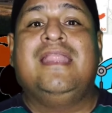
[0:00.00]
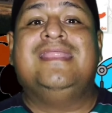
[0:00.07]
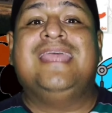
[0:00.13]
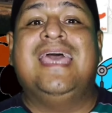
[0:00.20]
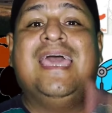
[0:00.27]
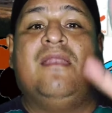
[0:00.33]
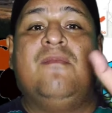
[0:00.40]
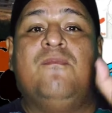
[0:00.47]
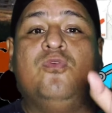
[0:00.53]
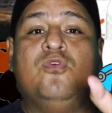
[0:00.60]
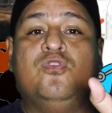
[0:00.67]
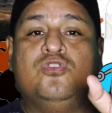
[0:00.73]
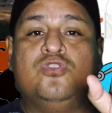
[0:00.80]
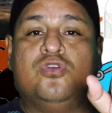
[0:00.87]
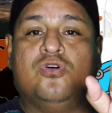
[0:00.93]
del
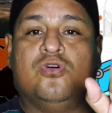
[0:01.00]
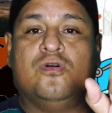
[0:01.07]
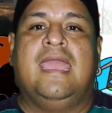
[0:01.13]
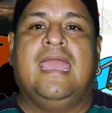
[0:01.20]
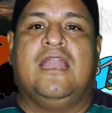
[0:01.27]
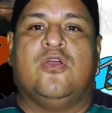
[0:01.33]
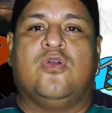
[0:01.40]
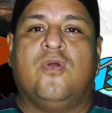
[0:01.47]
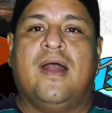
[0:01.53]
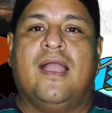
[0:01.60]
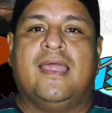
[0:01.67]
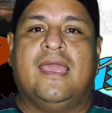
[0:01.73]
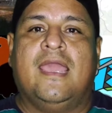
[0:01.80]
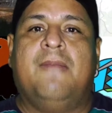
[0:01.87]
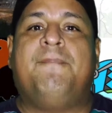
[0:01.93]
mundo, el
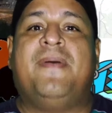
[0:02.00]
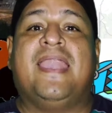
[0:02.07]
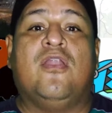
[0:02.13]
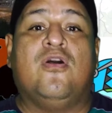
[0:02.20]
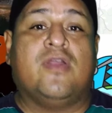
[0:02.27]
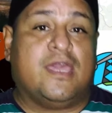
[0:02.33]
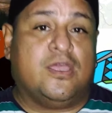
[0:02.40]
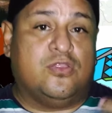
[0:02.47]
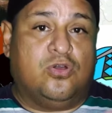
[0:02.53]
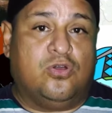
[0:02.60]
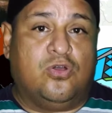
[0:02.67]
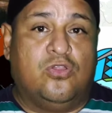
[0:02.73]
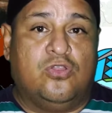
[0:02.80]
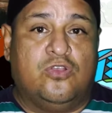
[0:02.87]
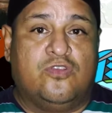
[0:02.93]
cual es para los que no
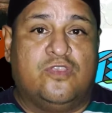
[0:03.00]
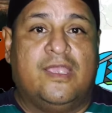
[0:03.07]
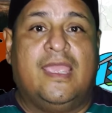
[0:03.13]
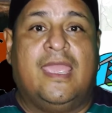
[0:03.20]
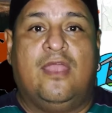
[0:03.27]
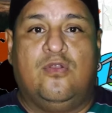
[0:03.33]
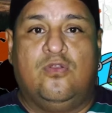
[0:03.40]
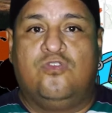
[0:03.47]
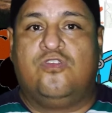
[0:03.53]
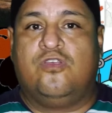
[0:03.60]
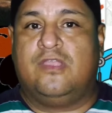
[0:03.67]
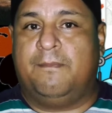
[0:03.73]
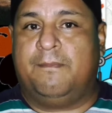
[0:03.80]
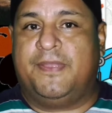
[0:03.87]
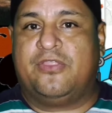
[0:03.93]
conocen el
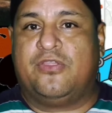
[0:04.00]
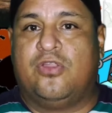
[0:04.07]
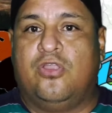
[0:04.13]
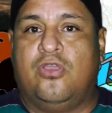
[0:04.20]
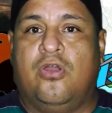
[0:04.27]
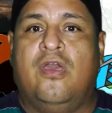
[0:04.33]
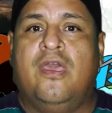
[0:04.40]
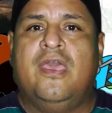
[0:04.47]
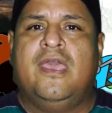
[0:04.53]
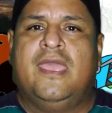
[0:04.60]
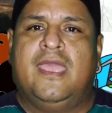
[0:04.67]
uso de petróleo,